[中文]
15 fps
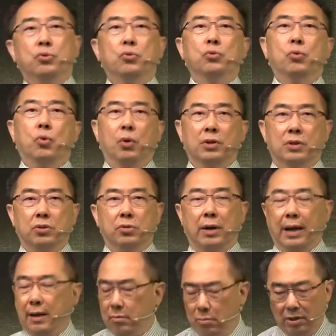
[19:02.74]
出果子出
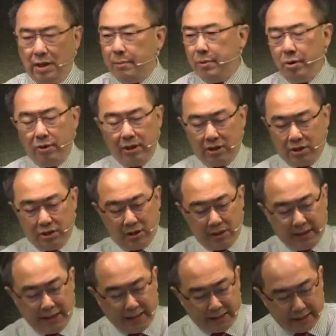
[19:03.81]
来。我想没有一个枝子
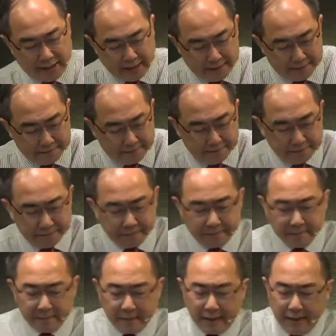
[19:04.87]
这样想。
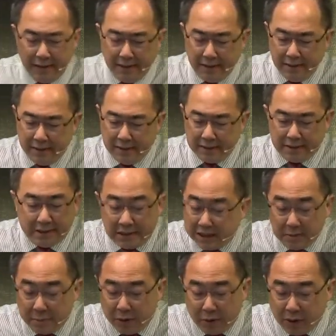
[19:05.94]
枝
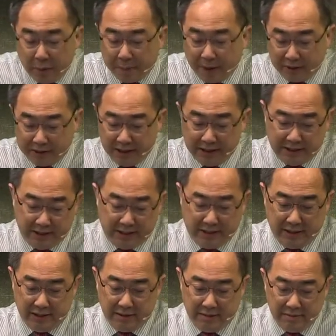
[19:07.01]
子没有要表现自
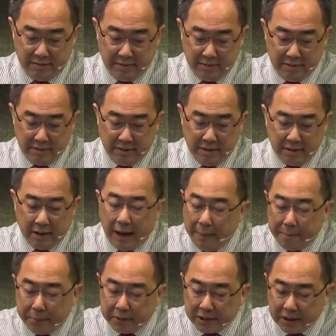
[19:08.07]
己，它
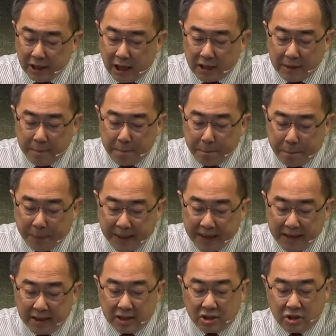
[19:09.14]
不是要跟
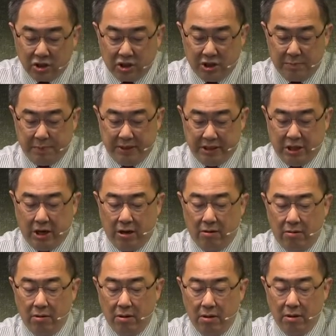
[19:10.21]
别的枝子比较，
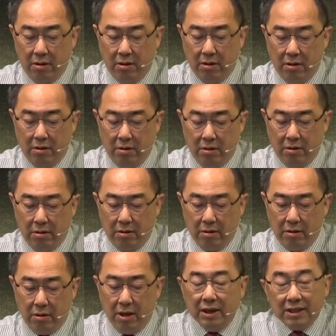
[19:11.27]

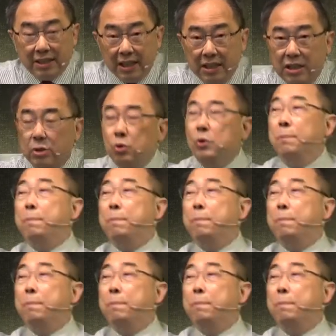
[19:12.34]
甚至与